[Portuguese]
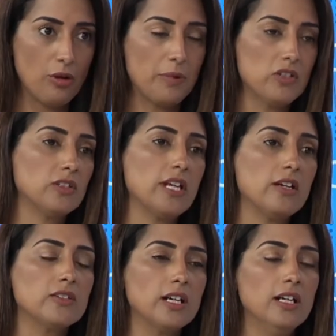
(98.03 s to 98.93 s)
a
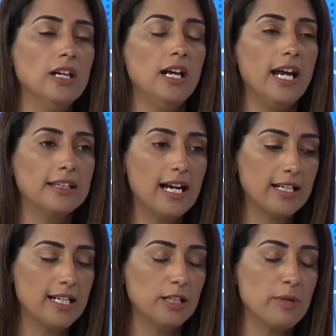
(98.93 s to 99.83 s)
presidência é da
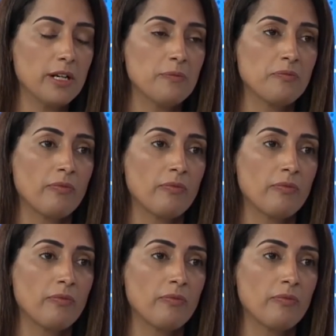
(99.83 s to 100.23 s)
Câmara.